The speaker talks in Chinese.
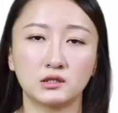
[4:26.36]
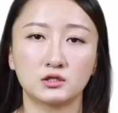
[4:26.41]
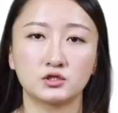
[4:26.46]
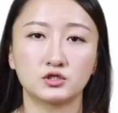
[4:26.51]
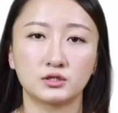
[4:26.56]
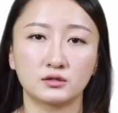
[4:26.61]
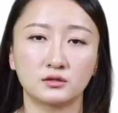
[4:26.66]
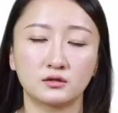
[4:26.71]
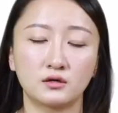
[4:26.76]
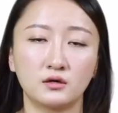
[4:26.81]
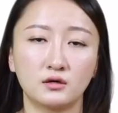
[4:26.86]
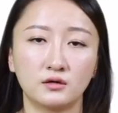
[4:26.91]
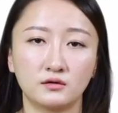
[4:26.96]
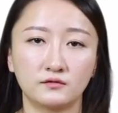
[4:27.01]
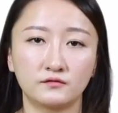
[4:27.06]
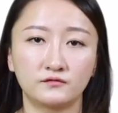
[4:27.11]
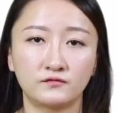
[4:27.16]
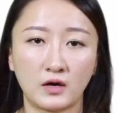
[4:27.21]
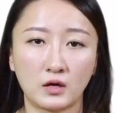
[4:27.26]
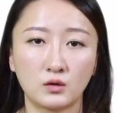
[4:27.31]
的这个
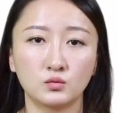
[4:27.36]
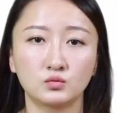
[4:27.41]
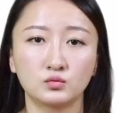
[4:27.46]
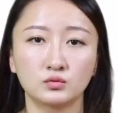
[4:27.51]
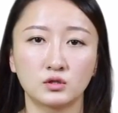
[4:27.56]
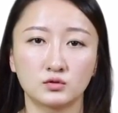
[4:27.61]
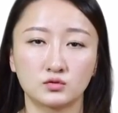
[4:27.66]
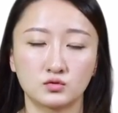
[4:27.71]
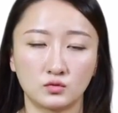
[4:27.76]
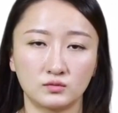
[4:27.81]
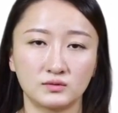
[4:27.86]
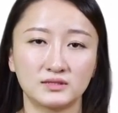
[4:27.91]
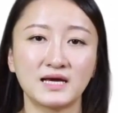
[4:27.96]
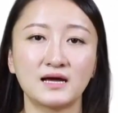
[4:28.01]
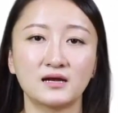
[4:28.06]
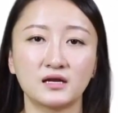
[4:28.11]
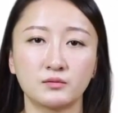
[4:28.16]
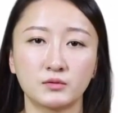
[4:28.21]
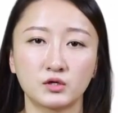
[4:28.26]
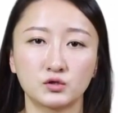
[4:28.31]
房屋的总
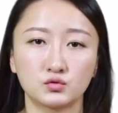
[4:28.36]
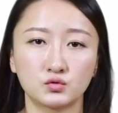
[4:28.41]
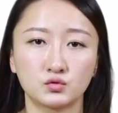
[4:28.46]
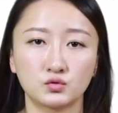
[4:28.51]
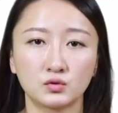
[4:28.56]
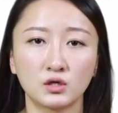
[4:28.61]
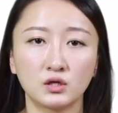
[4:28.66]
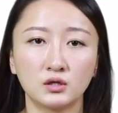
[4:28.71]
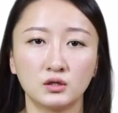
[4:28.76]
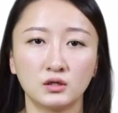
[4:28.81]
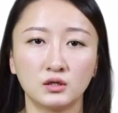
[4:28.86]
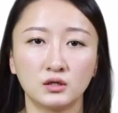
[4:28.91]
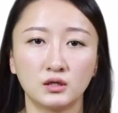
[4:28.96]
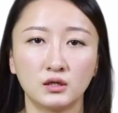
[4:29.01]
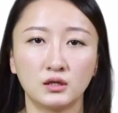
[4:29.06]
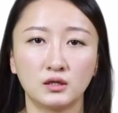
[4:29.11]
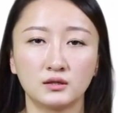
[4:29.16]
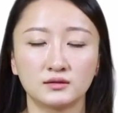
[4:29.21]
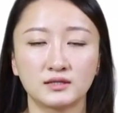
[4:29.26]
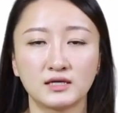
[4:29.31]
价里面去，
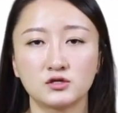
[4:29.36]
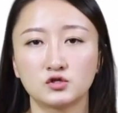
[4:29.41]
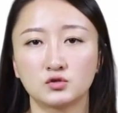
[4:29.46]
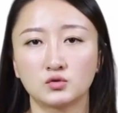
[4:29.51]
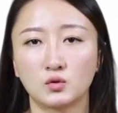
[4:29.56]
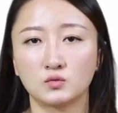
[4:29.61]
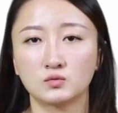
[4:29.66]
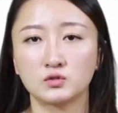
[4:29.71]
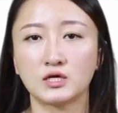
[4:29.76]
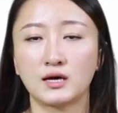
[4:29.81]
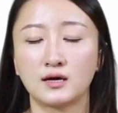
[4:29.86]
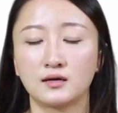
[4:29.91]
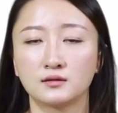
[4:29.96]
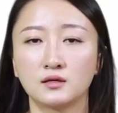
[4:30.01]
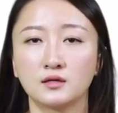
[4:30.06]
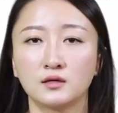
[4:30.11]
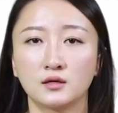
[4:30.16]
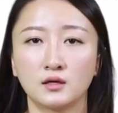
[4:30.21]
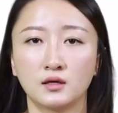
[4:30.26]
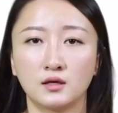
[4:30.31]
呃，但是通
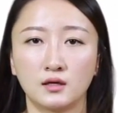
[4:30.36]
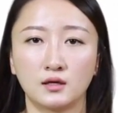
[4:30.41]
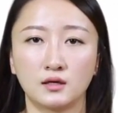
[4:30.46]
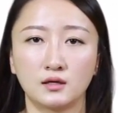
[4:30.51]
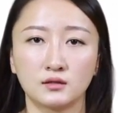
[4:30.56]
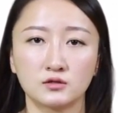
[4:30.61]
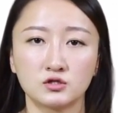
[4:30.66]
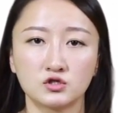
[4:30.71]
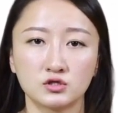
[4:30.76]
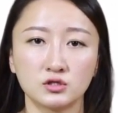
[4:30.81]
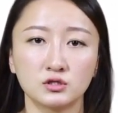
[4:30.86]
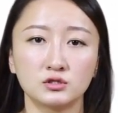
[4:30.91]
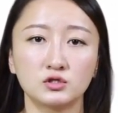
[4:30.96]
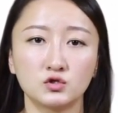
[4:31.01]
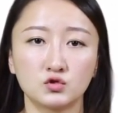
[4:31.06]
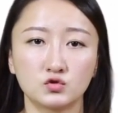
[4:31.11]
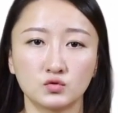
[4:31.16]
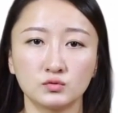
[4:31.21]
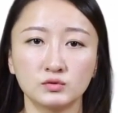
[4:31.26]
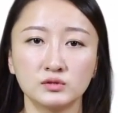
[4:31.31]
常，呃，设
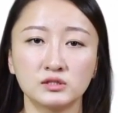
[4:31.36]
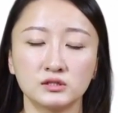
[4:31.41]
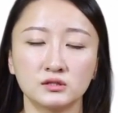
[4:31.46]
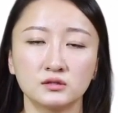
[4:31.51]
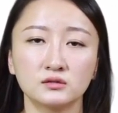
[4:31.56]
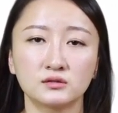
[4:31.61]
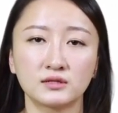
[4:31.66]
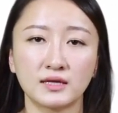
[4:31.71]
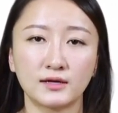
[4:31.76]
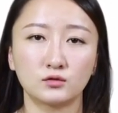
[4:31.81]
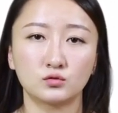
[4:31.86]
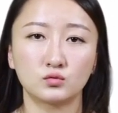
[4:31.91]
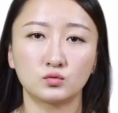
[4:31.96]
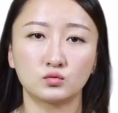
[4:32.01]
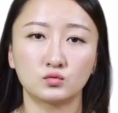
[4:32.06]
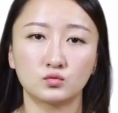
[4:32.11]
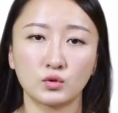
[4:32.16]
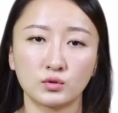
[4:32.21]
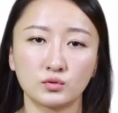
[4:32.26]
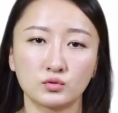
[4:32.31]
计中心在
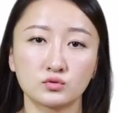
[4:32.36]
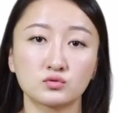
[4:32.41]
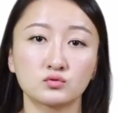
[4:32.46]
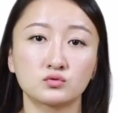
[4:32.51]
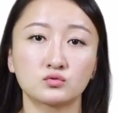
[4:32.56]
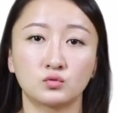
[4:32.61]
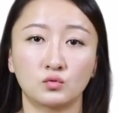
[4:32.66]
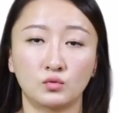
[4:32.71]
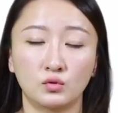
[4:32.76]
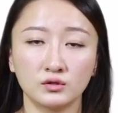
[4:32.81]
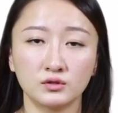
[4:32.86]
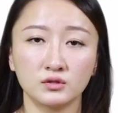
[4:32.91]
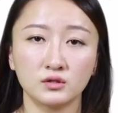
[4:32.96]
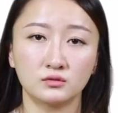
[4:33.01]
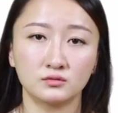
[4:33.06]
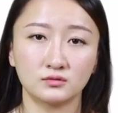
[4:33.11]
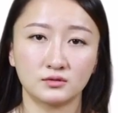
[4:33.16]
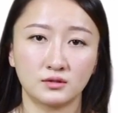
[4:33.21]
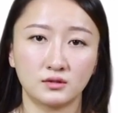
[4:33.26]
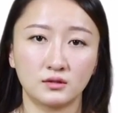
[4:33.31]
对于所
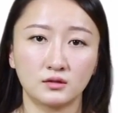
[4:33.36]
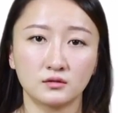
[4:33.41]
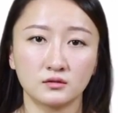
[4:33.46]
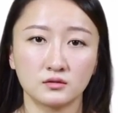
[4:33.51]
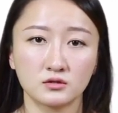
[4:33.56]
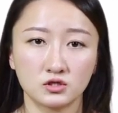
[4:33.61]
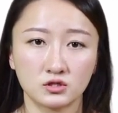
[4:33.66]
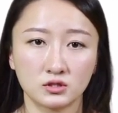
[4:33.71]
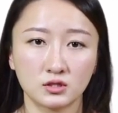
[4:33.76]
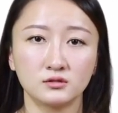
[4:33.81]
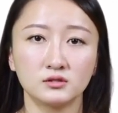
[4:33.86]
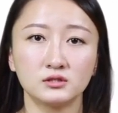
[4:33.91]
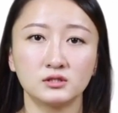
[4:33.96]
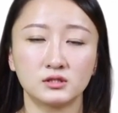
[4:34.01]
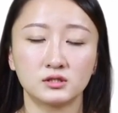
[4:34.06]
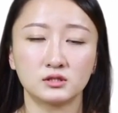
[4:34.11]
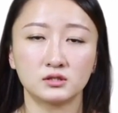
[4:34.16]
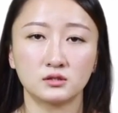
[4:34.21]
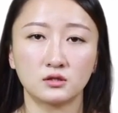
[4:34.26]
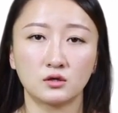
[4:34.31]
有的升
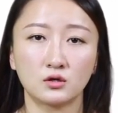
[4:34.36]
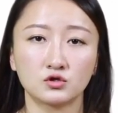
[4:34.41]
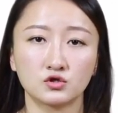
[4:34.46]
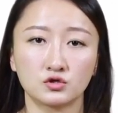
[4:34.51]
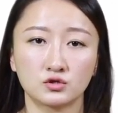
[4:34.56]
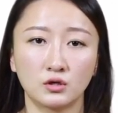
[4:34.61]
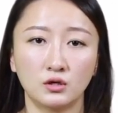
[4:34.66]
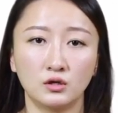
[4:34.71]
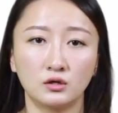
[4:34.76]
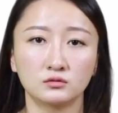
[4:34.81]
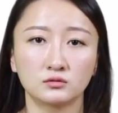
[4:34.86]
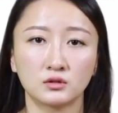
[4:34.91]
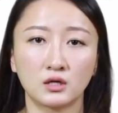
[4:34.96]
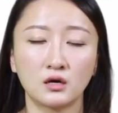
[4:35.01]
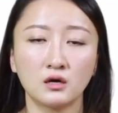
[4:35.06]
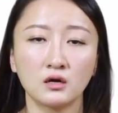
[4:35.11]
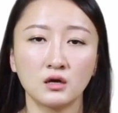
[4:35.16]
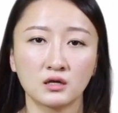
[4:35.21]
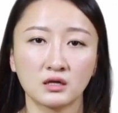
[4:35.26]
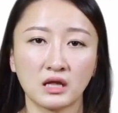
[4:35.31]
级的时候
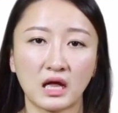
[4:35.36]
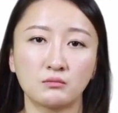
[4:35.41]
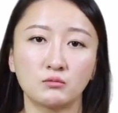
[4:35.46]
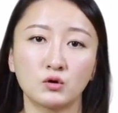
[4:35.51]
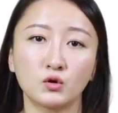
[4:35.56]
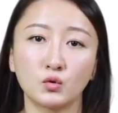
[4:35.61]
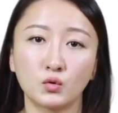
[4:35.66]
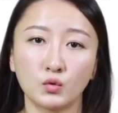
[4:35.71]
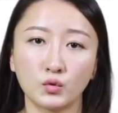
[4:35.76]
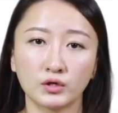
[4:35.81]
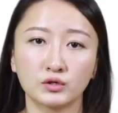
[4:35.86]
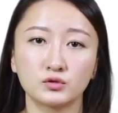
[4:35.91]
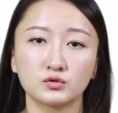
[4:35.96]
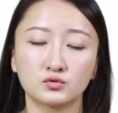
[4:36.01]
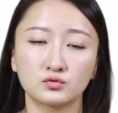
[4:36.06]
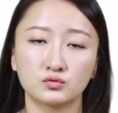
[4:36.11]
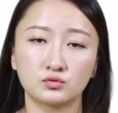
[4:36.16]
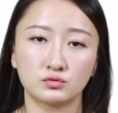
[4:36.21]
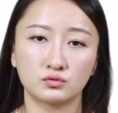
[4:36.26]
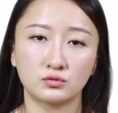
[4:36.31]
呢，他们会
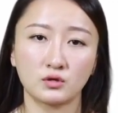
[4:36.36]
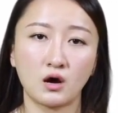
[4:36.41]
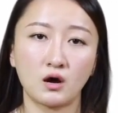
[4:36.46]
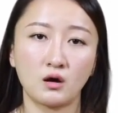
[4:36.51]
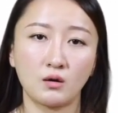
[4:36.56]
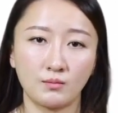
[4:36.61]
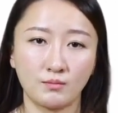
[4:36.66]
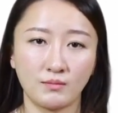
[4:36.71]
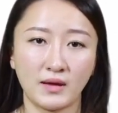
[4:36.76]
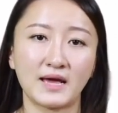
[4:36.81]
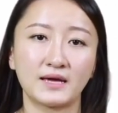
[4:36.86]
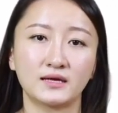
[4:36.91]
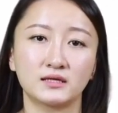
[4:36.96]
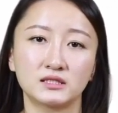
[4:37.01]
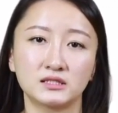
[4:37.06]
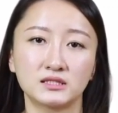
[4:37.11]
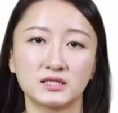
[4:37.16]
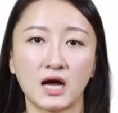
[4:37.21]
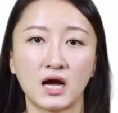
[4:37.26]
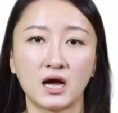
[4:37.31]
需要买
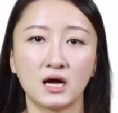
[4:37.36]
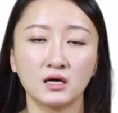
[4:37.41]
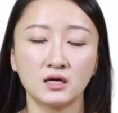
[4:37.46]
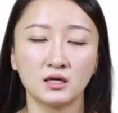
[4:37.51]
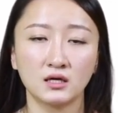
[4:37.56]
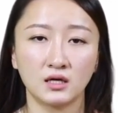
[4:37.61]
家，